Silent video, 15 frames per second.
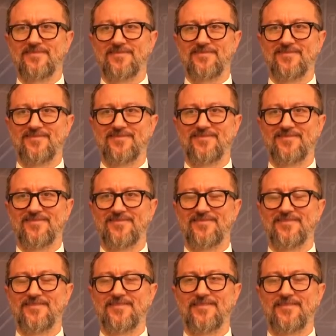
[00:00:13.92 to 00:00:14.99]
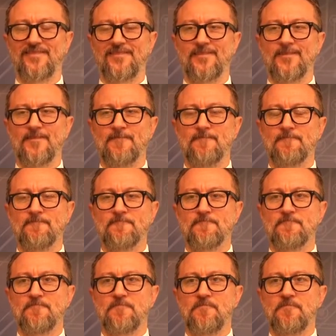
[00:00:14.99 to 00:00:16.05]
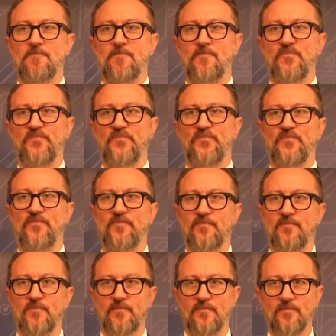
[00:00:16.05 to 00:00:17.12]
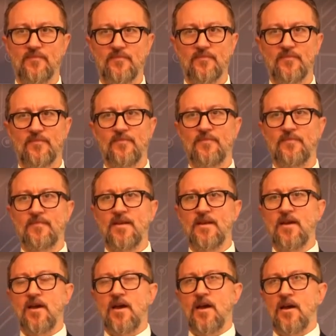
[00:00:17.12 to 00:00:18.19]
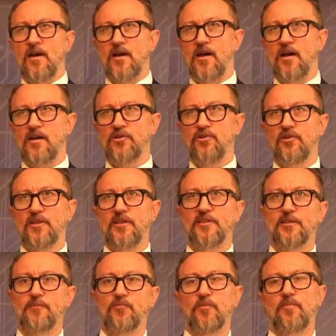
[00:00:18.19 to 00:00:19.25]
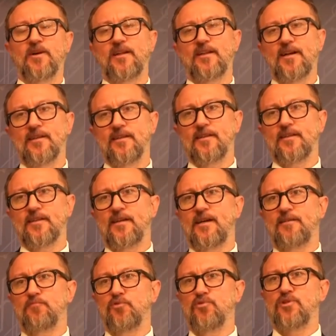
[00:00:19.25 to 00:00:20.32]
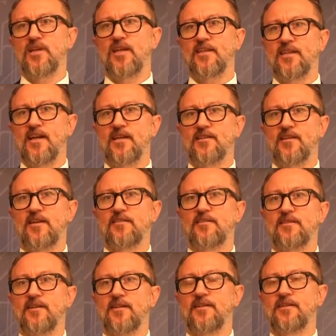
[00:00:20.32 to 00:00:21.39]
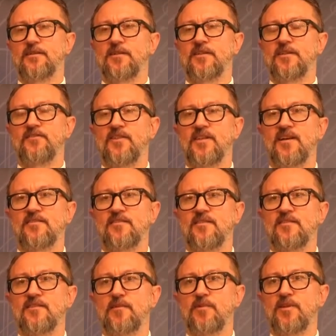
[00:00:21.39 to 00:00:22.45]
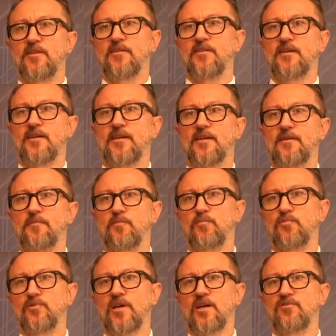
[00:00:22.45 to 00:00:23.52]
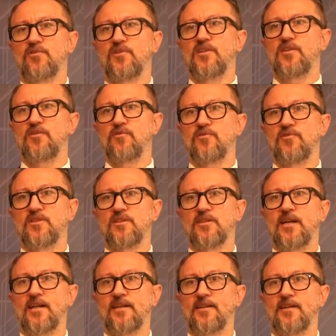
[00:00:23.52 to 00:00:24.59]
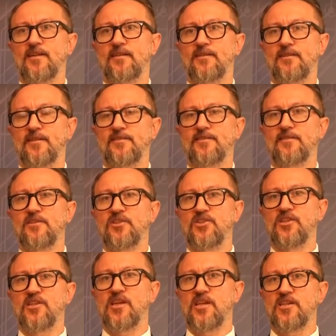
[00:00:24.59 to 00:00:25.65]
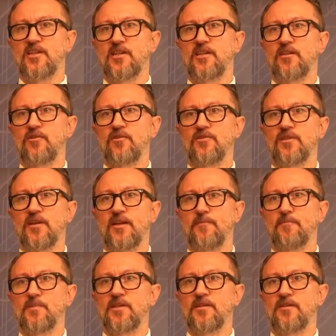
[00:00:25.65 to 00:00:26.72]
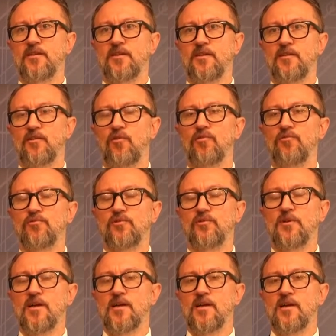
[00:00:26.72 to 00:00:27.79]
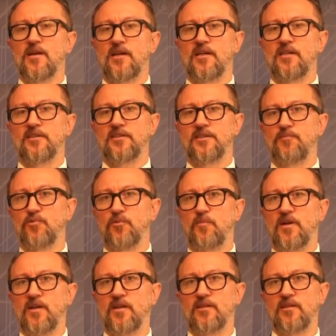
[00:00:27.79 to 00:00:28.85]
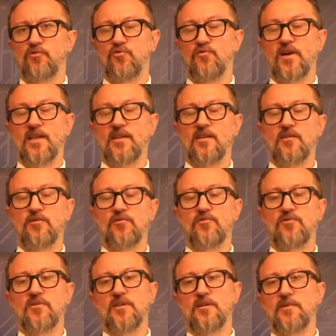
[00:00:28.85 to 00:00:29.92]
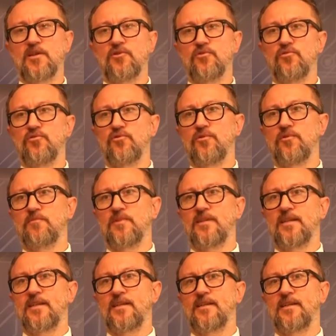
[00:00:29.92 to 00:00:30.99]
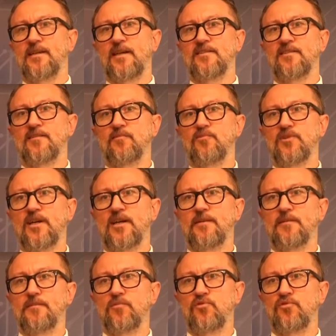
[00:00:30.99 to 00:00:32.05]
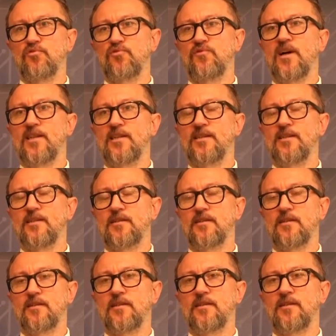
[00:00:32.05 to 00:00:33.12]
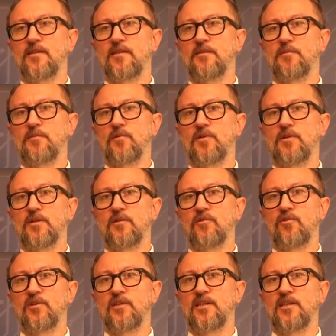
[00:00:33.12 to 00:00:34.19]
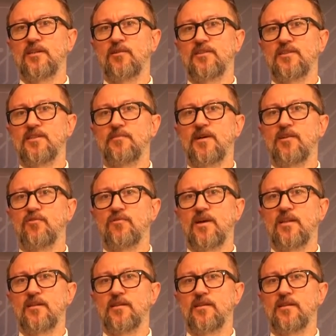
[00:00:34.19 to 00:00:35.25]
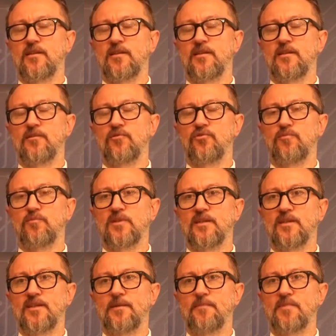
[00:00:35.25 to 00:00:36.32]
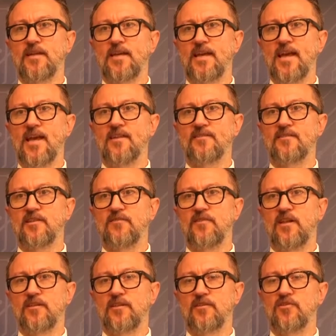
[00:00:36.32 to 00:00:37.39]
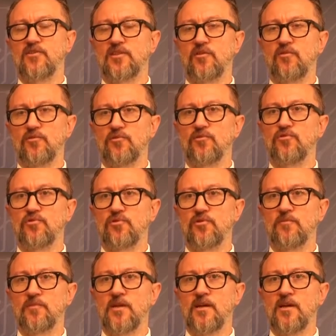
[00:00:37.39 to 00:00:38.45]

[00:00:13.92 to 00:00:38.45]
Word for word: Kripto paralar hakkında ne düşünüyorsunuz? Kripto para sistemine güveniyor musunuz? Ee, şöyle kripto paralar e, bu dünyanın gerçeği. Aslında e, finans sisteminin e, bundan sonraki yüzyıllarda nasıl işleyeceğini gösteren bir e, olgu. E, kripto para güvenliği konusunda da ben şunu düşünüyorum. E, aslında burada bütün güvenlik e, e, olayında, siber güvenlik durumlarında hep en zayıf halkan insan olduğunu düşünüyorum.